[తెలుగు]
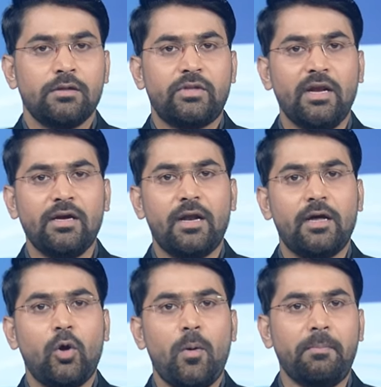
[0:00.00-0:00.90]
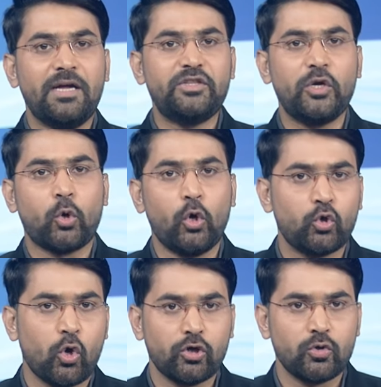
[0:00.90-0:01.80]
తెలంగాణలో మంత్రి
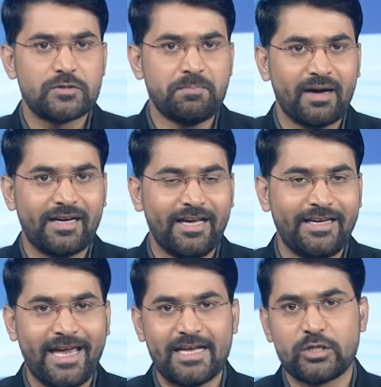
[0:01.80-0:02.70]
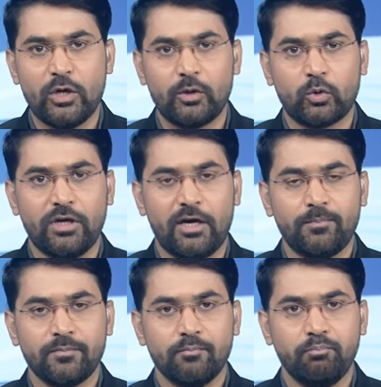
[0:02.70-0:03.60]
కొడుకు ఒకరు స్మగ్లింగ్ కేసులో ఇరుక్కున్నాడు
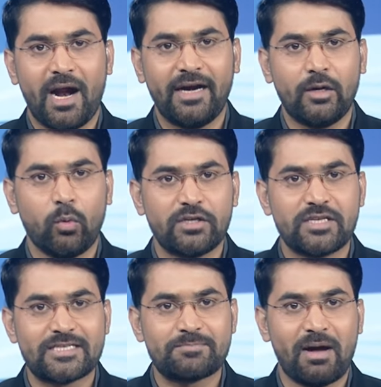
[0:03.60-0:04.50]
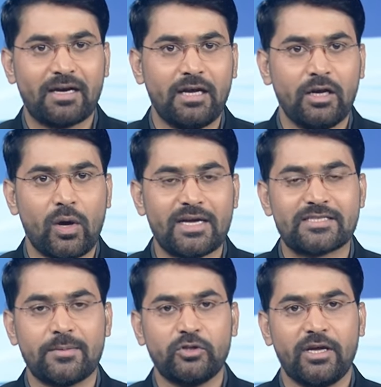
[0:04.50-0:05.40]
బ్రాండెడ్ వాచ్ల స్మగ్లింగ్లో
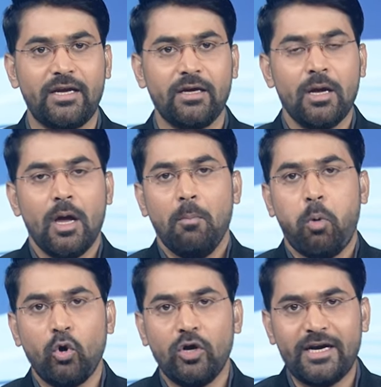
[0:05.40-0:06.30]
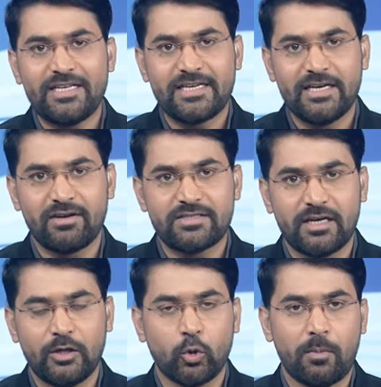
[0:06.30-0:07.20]
హస్తముందని పొంగులేటి
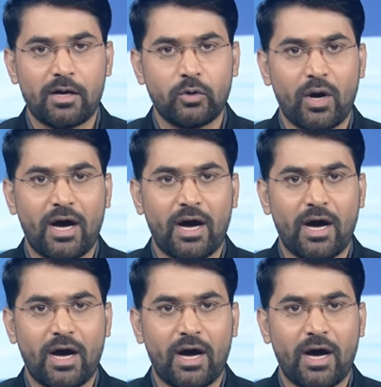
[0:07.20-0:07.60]
శ్రీనివాసరెడ్డి కుమారుడు